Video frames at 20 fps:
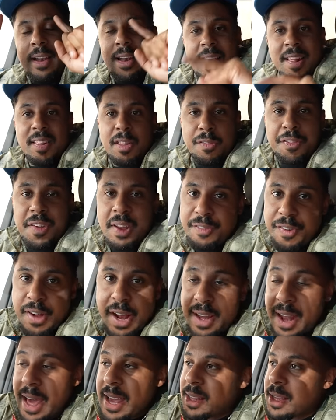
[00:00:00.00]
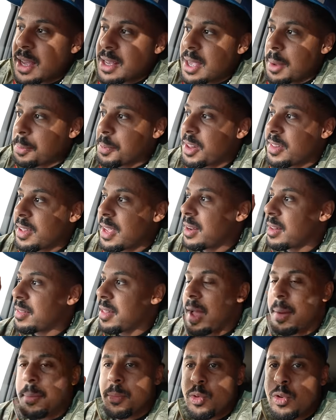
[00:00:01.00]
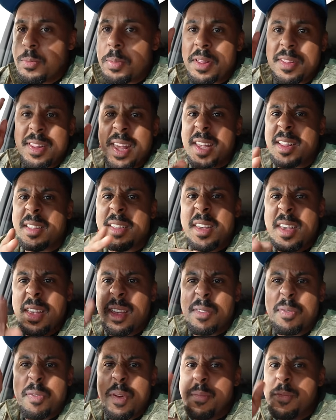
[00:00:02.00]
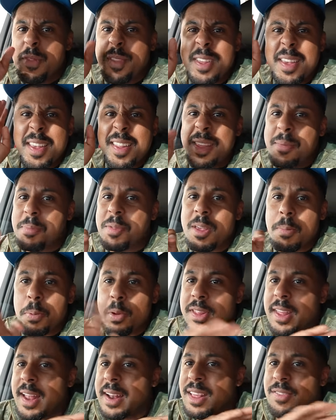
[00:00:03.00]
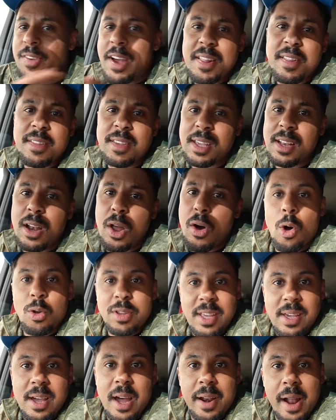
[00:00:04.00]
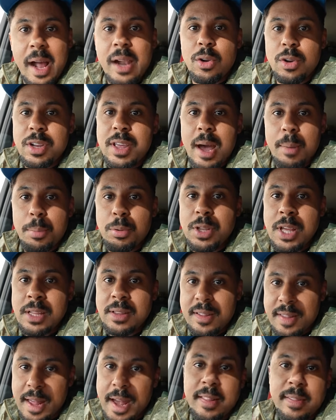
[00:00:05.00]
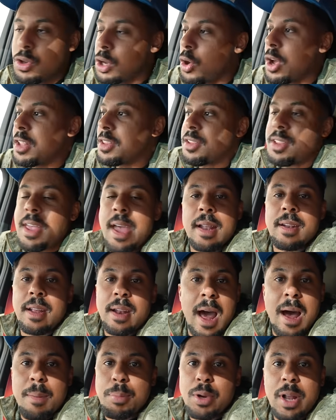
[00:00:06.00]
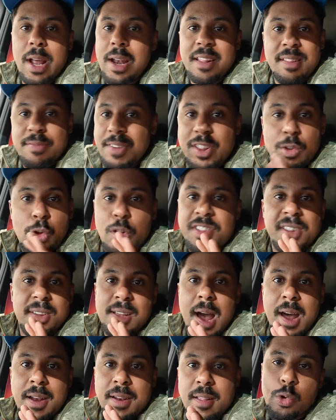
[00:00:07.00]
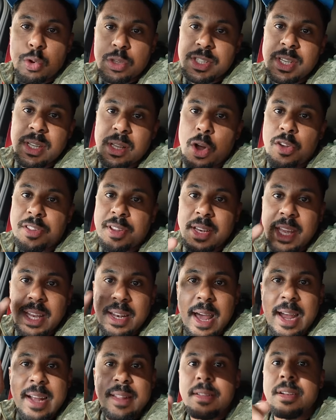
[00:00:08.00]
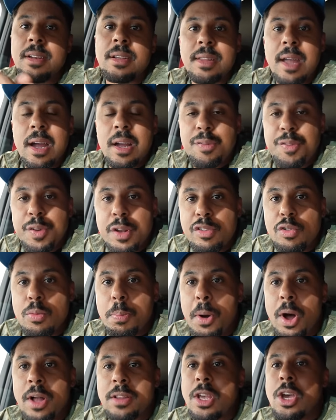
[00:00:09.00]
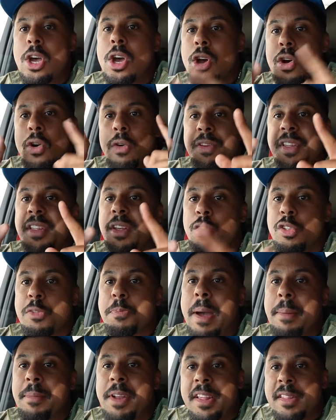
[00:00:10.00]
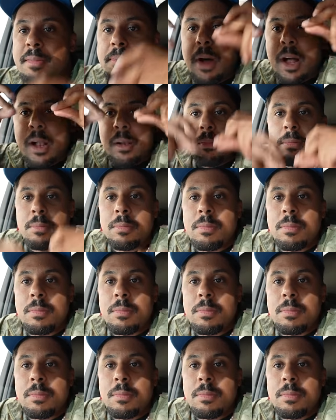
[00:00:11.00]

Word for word: Lasst auf jeden Fall ein Like da. Ich habe gesehen, es haben über 60, 50, 70 Prozent, ich weiß nicht genau, auch den Kanal noch nicht abonniert. Das heißt, ihr könntet gerne ein Abo da lassen, es kostet gar nichts. Kuss geht raus an jeden Einzelnen. Danke für den Support und wir sehen uns beim nächsten Mal.